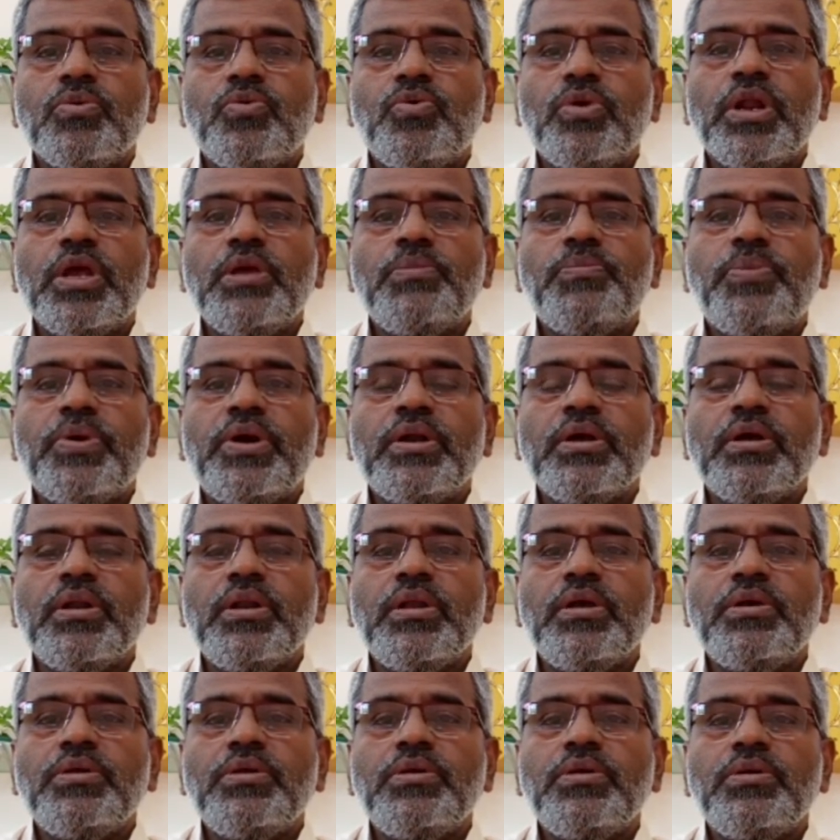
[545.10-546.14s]

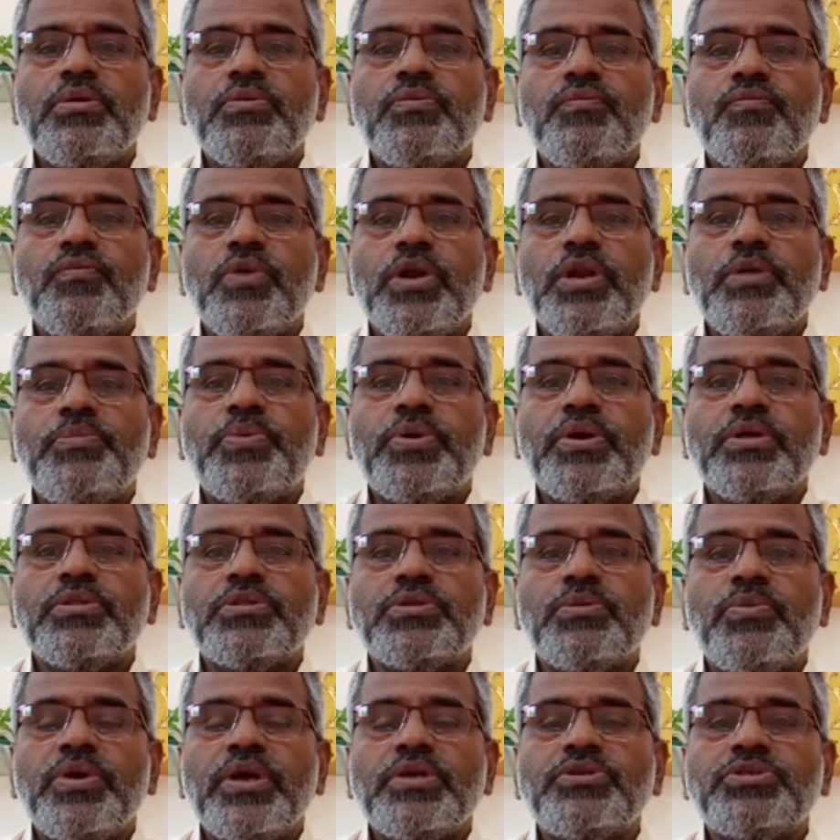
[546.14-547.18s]
குறைபாடுகளை
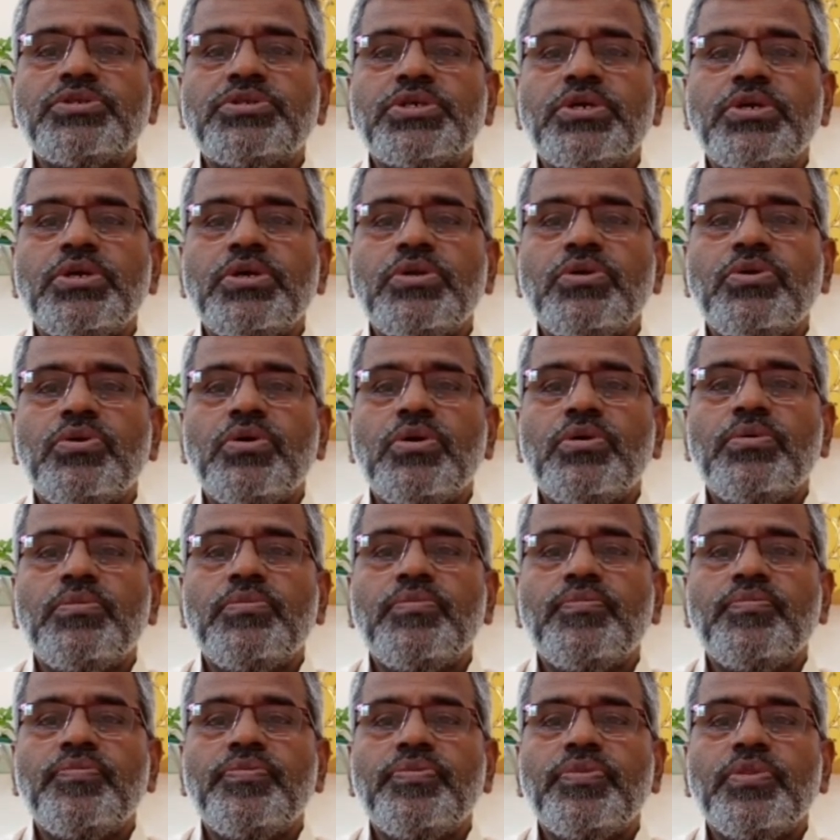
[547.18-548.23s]
வெளிப்படுத்த முயற்சி செய்கின்றோம்
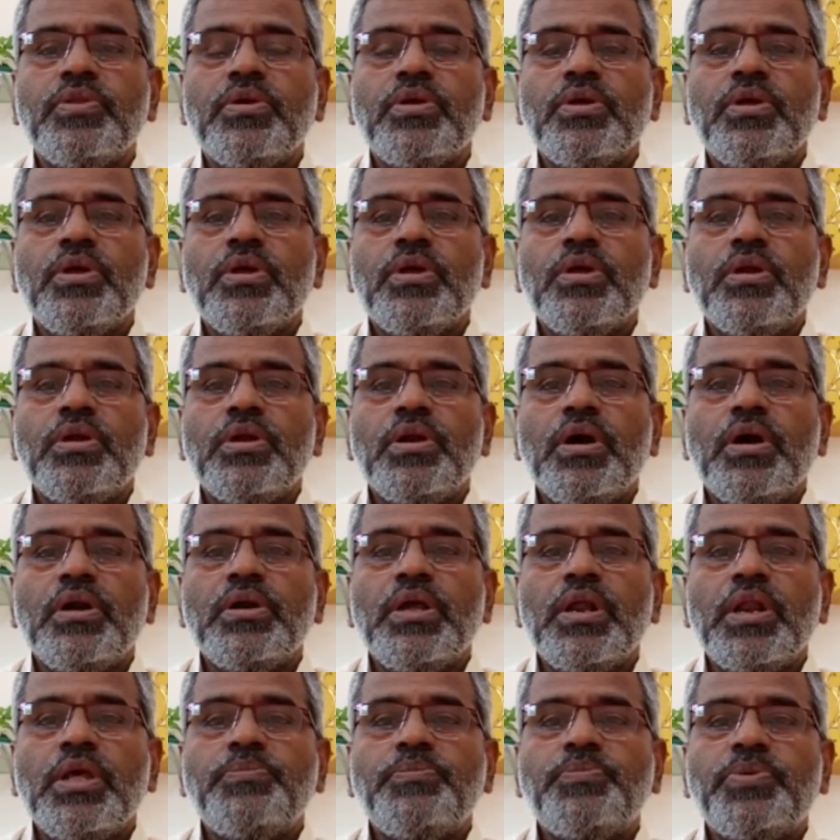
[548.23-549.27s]

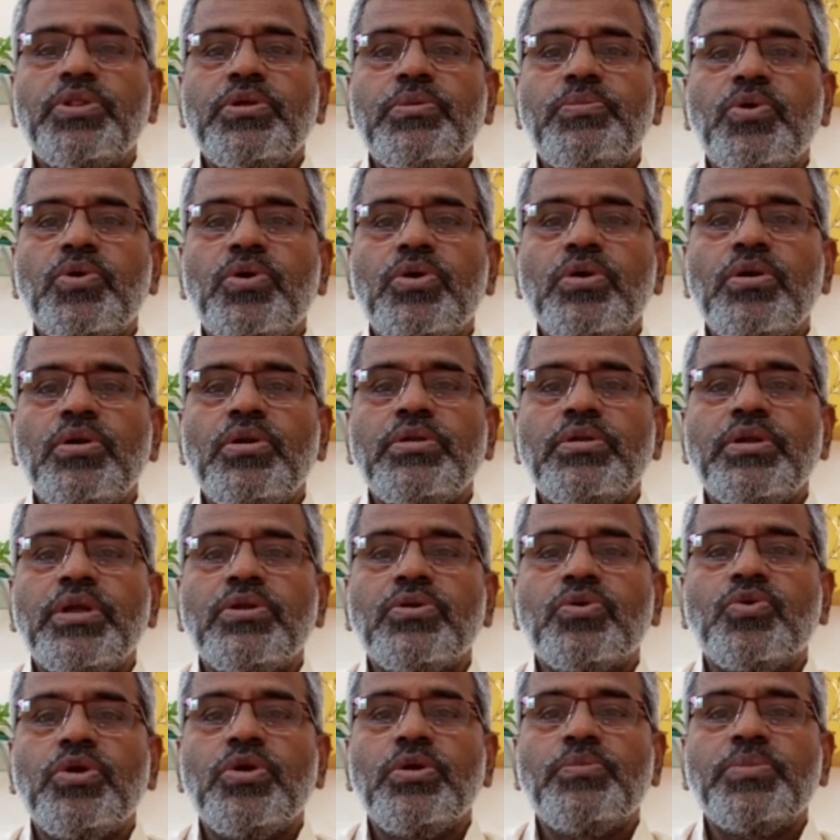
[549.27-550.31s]
நான் நினைப்பது போல்
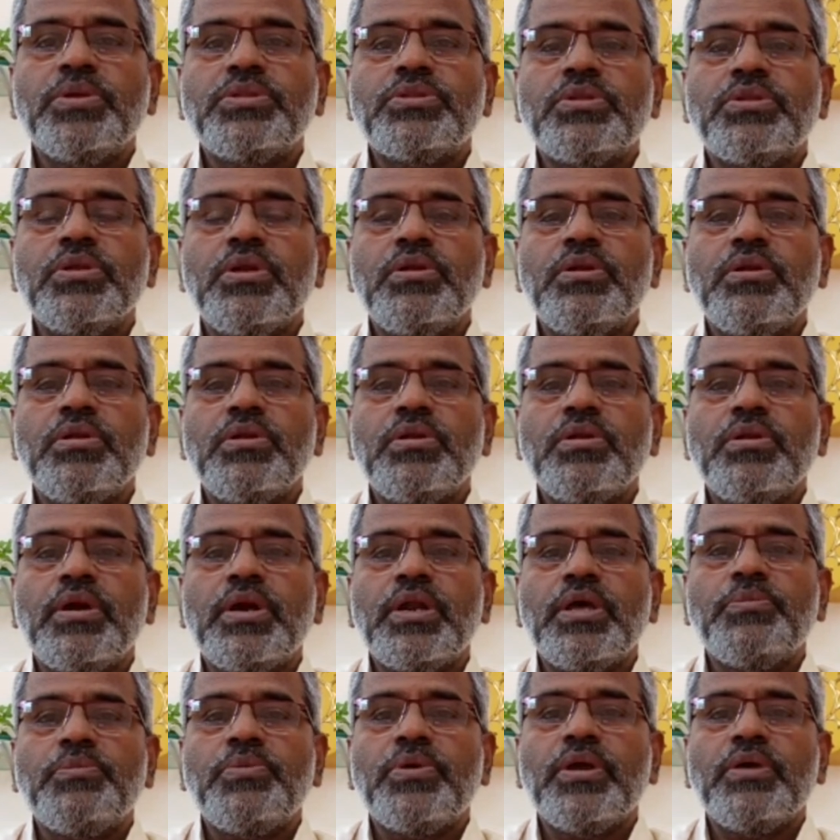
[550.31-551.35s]
என் குடும்பத்தில்
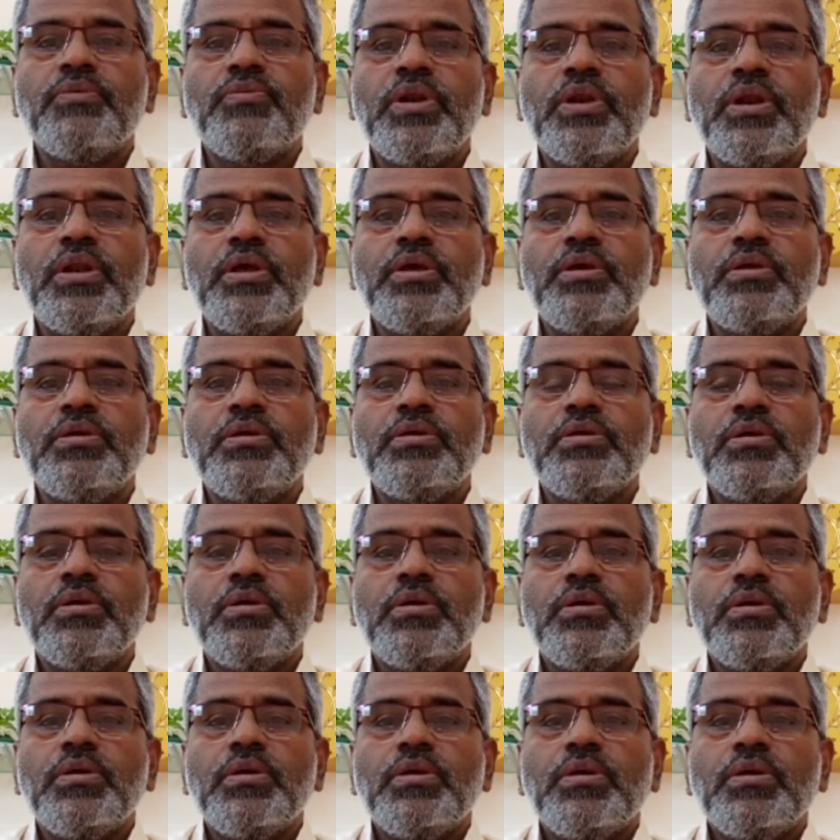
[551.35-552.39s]
நடைபெறவில்லை
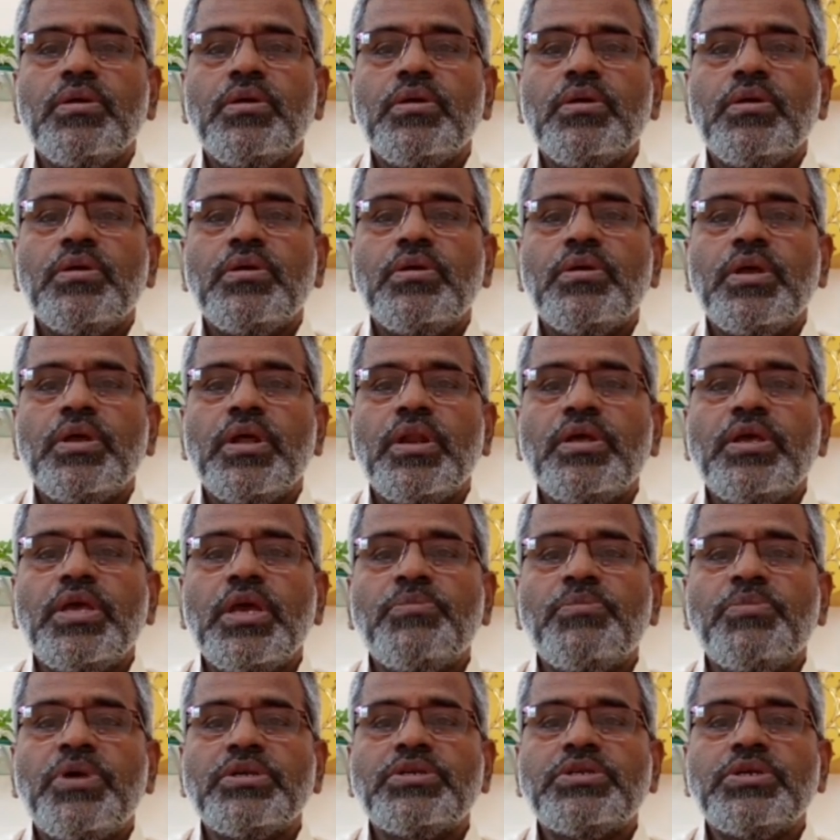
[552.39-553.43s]
என்னை
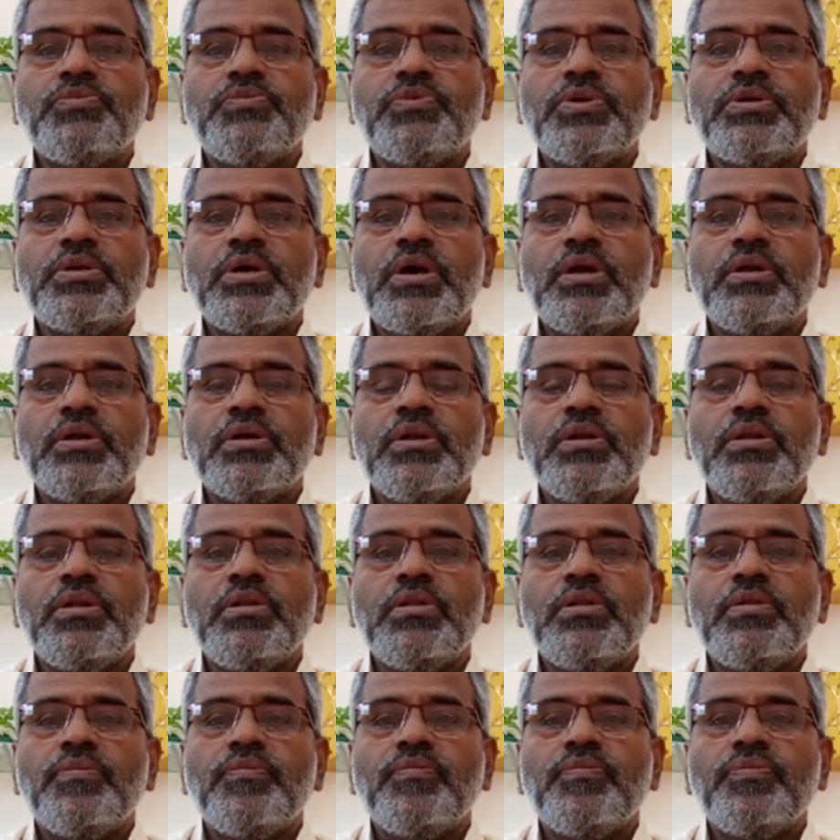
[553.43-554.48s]
ஏமாற்றி விட்டார்கள்
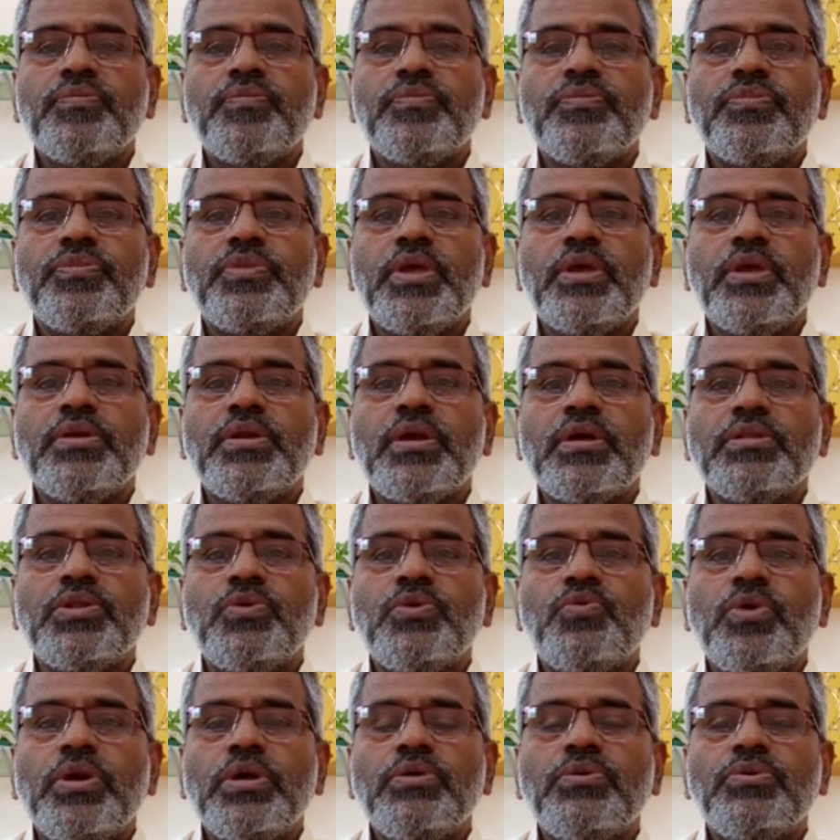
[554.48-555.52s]
என்ற அந்த
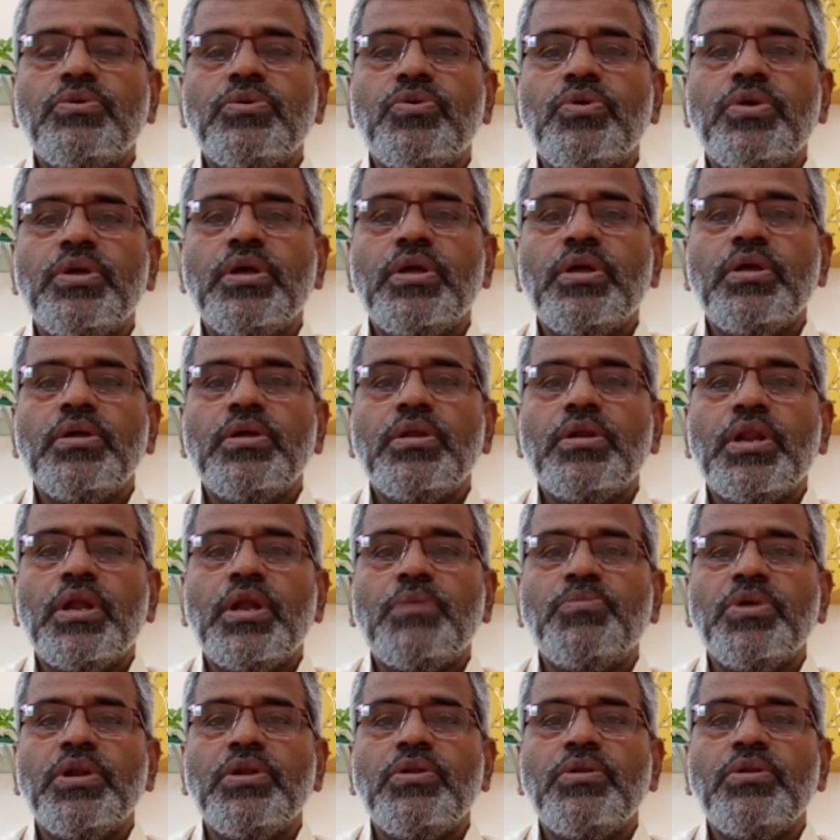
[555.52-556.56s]
உணர்வு கூட
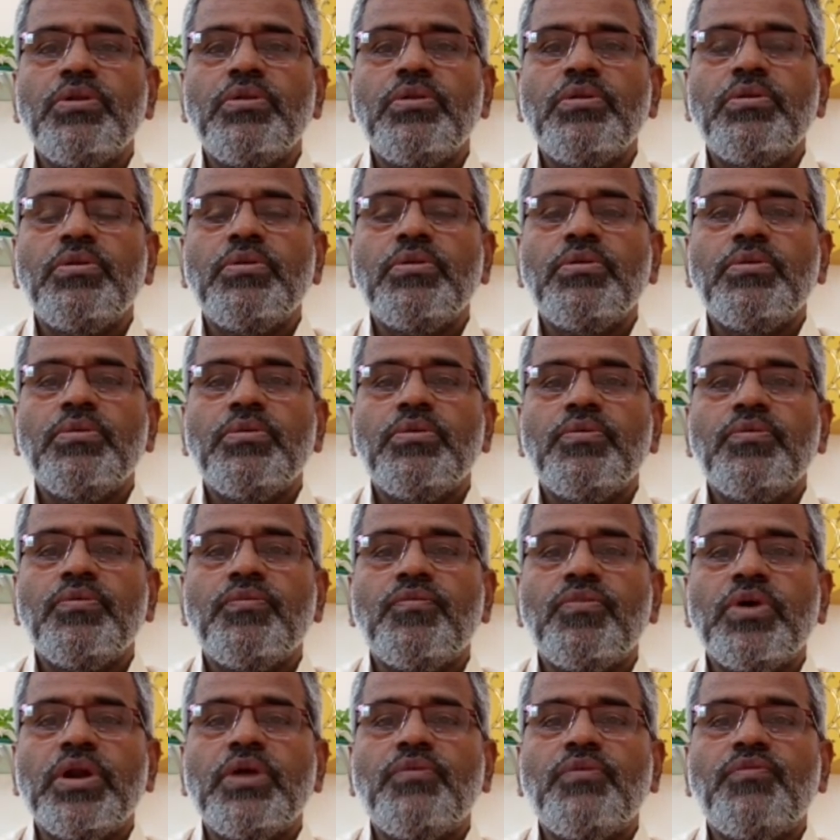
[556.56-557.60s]
நம்மில்
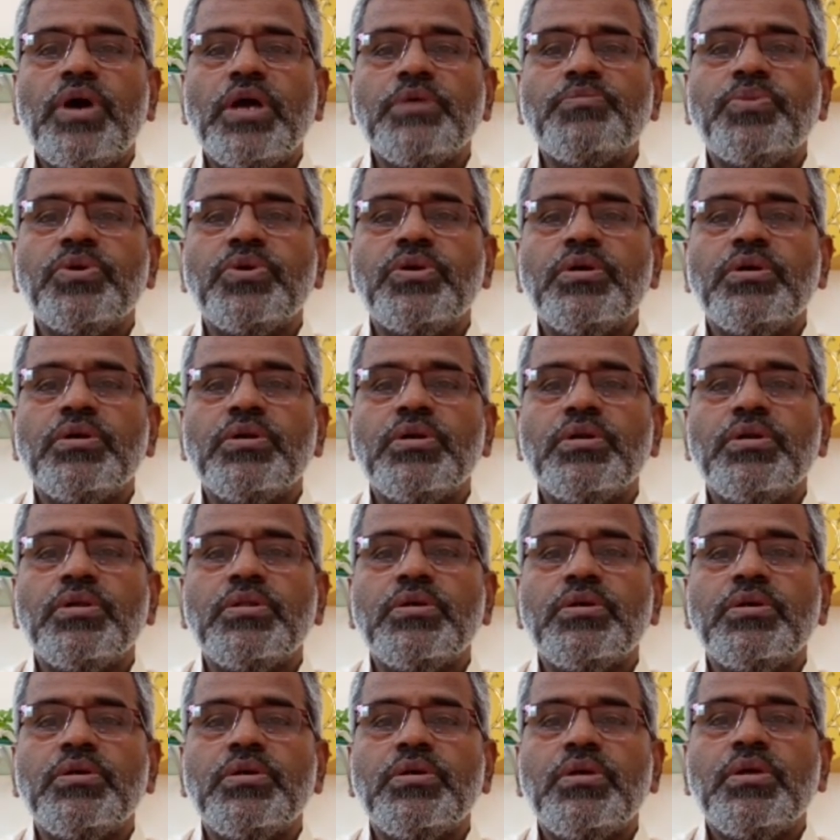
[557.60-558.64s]
வர வாய்ப்பு
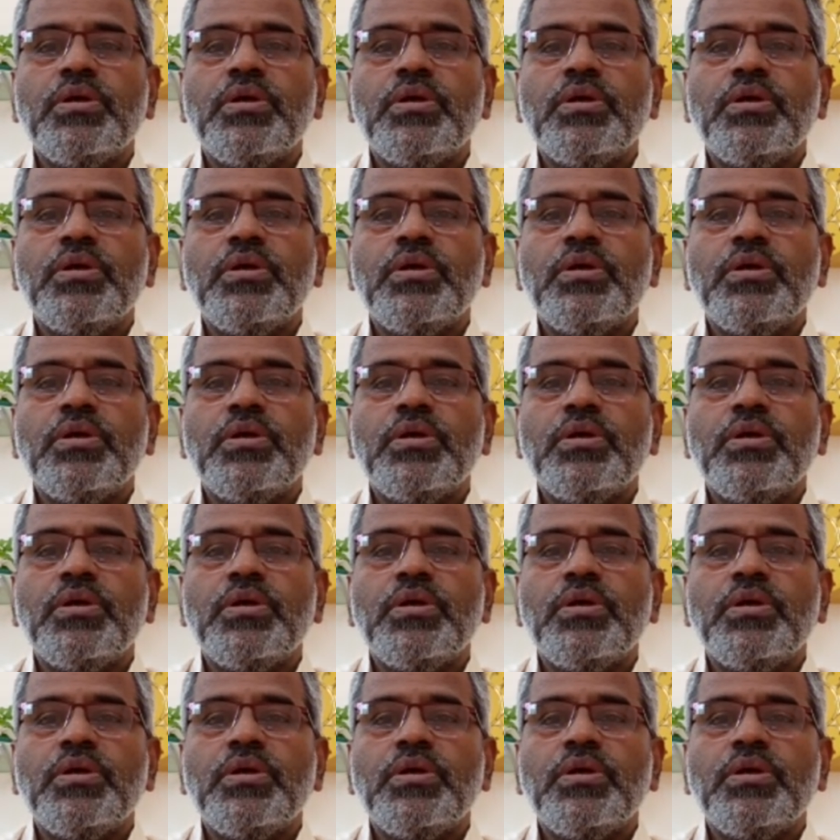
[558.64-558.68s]
இருக்கின்றது